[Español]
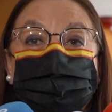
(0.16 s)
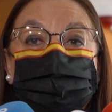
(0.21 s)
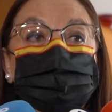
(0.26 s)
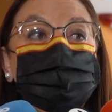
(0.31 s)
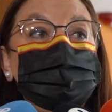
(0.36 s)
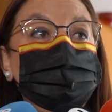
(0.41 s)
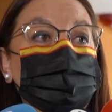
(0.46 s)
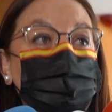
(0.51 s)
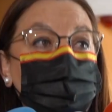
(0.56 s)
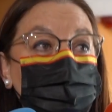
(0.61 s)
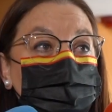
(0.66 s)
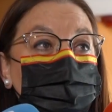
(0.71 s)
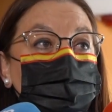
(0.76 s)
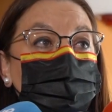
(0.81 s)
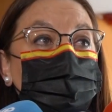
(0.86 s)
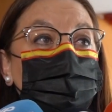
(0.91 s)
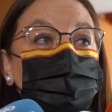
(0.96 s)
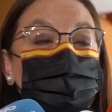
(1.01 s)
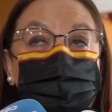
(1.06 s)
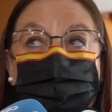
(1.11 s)
triste
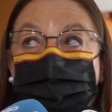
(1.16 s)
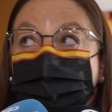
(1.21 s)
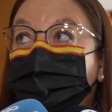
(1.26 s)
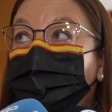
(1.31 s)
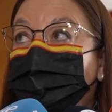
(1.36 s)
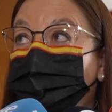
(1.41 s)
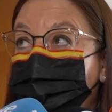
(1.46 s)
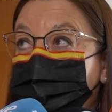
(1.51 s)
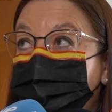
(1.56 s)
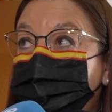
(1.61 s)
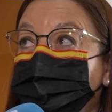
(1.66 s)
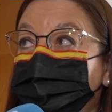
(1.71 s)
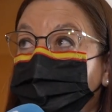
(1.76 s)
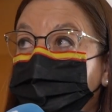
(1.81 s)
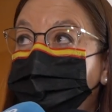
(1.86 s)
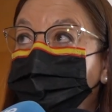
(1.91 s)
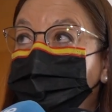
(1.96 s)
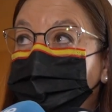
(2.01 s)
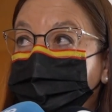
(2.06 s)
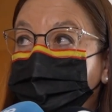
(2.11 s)
porque la comisión
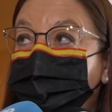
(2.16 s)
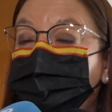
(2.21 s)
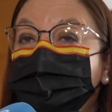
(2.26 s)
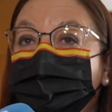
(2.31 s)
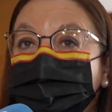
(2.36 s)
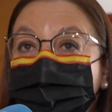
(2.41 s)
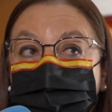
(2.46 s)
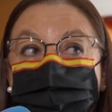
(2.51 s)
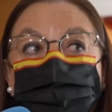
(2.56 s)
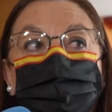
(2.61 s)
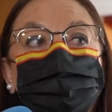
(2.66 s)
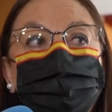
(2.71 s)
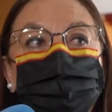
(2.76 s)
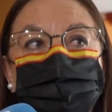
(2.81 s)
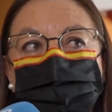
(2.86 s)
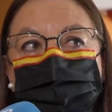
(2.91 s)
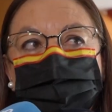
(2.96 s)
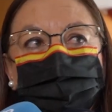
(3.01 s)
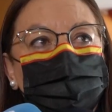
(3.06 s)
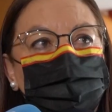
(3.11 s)
de expertos ha hecho
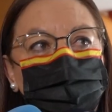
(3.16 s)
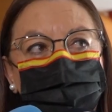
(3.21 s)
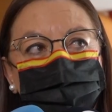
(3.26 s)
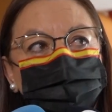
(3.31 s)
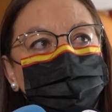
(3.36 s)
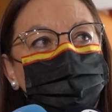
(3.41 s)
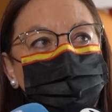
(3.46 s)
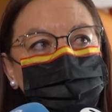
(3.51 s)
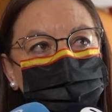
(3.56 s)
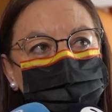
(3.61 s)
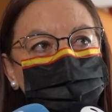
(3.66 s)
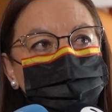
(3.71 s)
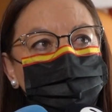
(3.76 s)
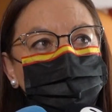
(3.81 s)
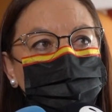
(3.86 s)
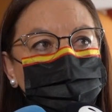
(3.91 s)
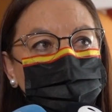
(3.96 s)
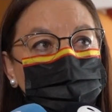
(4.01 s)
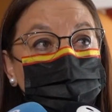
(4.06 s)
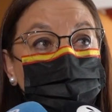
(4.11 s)
un trabajo
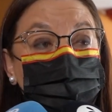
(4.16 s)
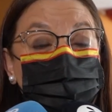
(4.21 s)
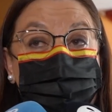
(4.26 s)
buenísimo,